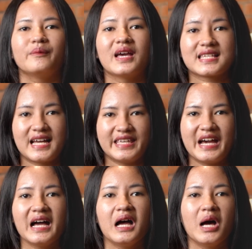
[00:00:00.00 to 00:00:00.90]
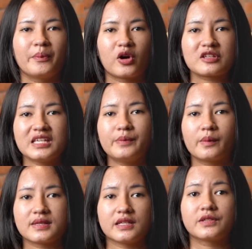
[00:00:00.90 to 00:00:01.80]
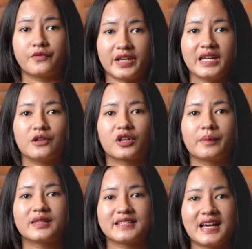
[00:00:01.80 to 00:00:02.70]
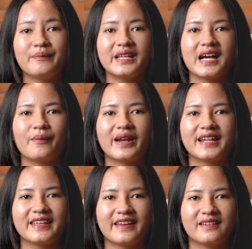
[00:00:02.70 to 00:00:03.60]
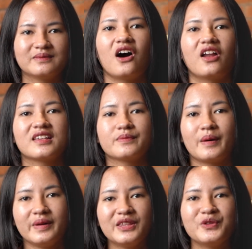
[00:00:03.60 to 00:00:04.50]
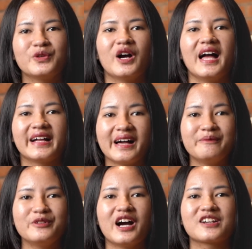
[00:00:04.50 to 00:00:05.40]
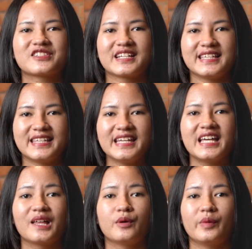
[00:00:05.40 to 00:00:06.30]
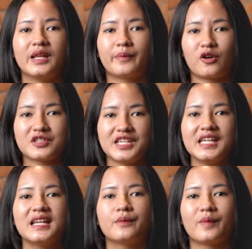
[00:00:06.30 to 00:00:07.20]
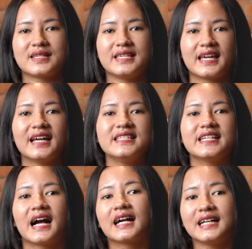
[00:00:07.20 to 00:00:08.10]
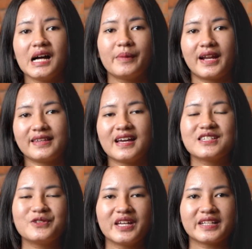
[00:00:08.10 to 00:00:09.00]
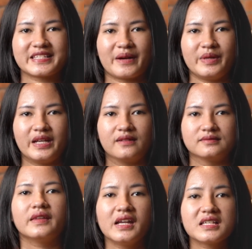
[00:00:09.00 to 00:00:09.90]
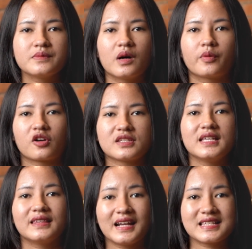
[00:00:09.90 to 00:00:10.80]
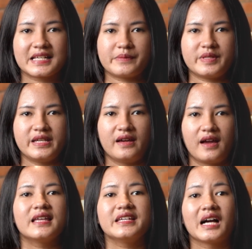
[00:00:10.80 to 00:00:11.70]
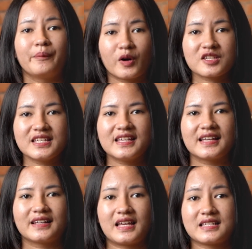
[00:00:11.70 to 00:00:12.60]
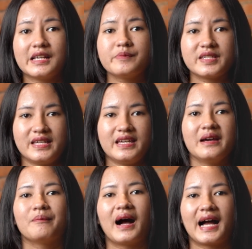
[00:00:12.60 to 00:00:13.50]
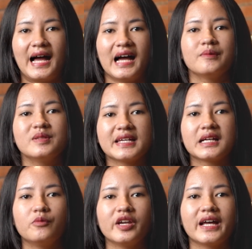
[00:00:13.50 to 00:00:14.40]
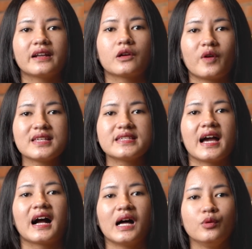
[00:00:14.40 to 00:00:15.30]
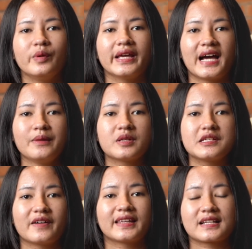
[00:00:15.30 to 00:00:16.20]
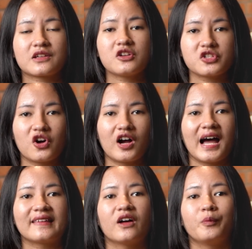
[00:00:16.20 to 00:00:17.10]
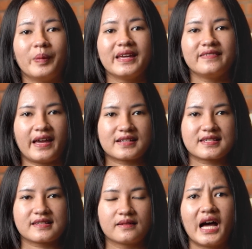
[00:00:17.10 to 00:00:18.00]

Biasanya, proxy berbasis free kurang terjamin keamanannya. Oleh sebab itu, kamu harus teliti dalam memilih proxy dan memastikan jika keamanannya sudah terjamin. Tidak semua proxy terinskripsi. Jika proxy tidak terinskripsi, maka besar kemungkinan request yang kamu berikan bersifat teks kosong atau plain text.